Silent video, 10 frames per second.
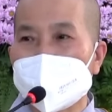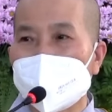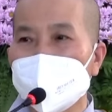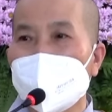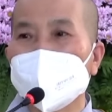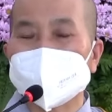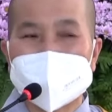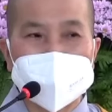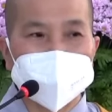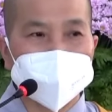là Bồ
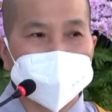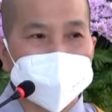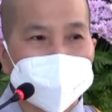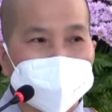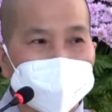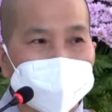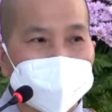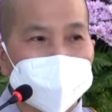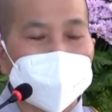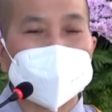Tát,
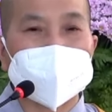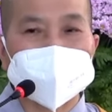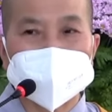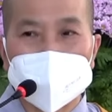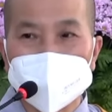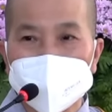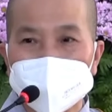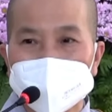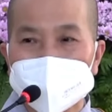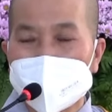là Phật sống.
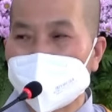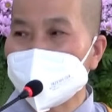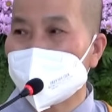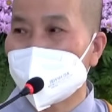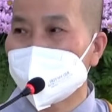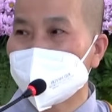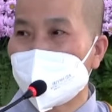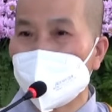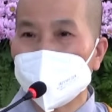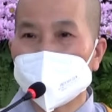Ai ngờ
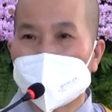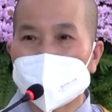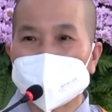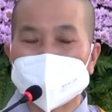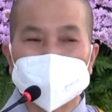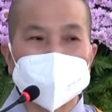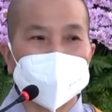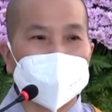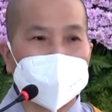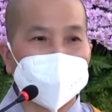đâu là cái
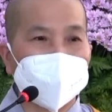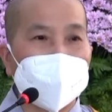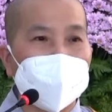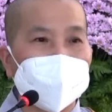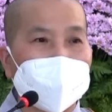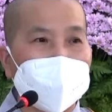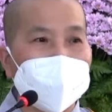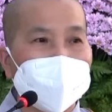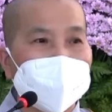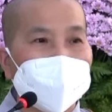tính phàm phu đã